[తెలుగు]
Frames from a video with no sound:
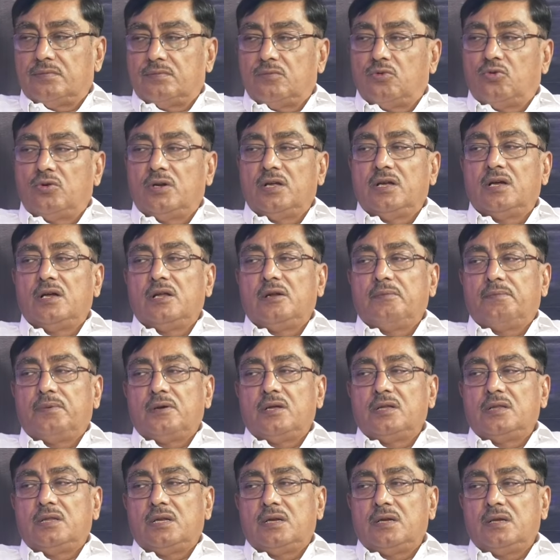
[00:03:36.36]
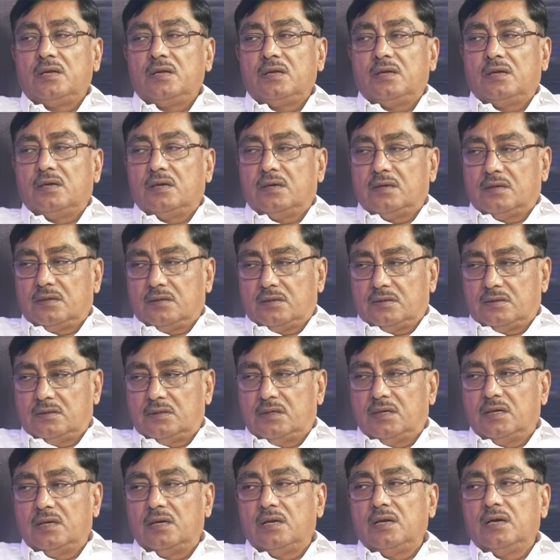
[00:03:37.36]
మోడీ గారి పాత్ర
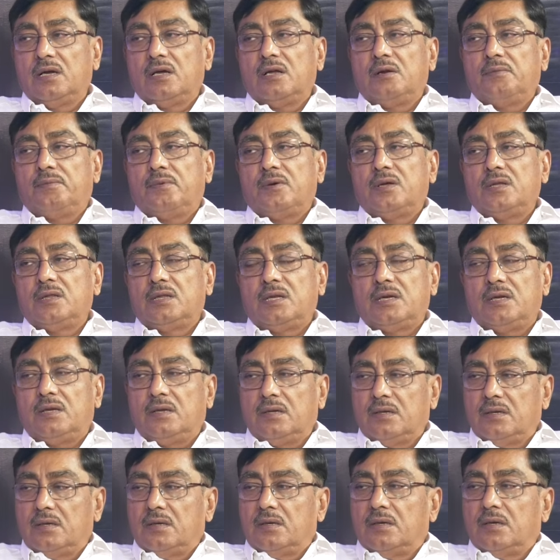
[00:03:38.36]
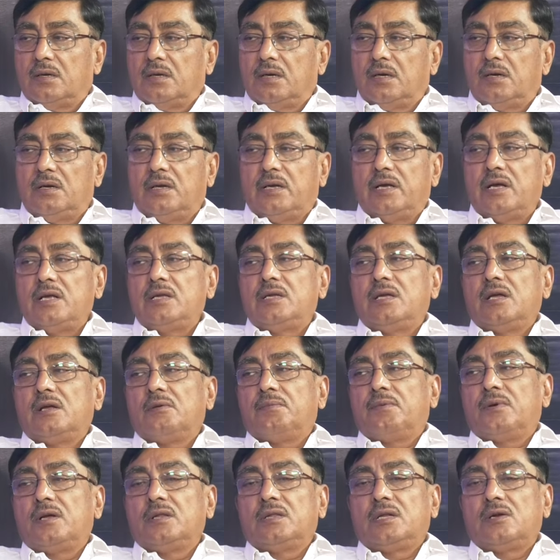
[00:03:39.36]
జగన్ గారి పాత్ర ఇటు
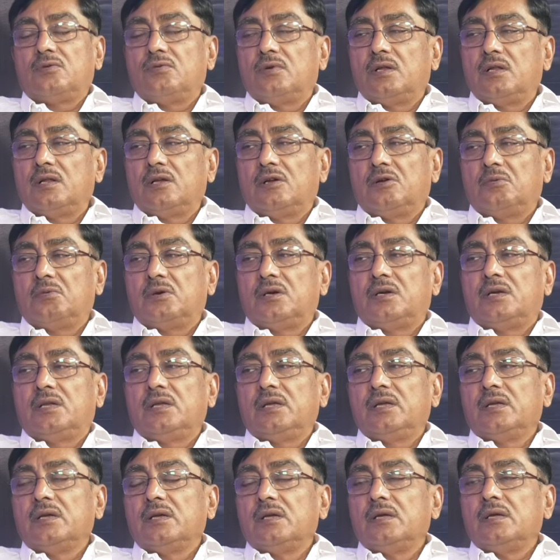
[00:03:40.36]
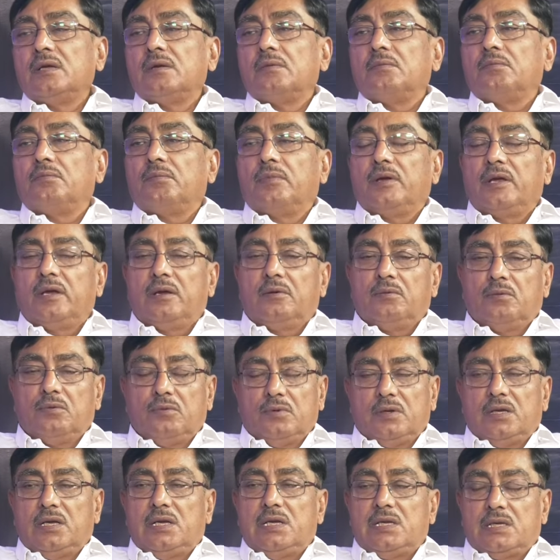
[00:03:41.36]
కేసీఆర్ పాత్ర ఉన్నది కాబట్టి మేము
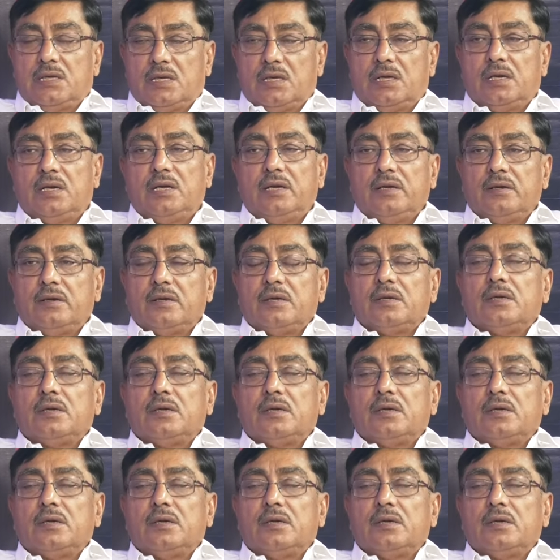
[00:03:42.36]
ఈసారి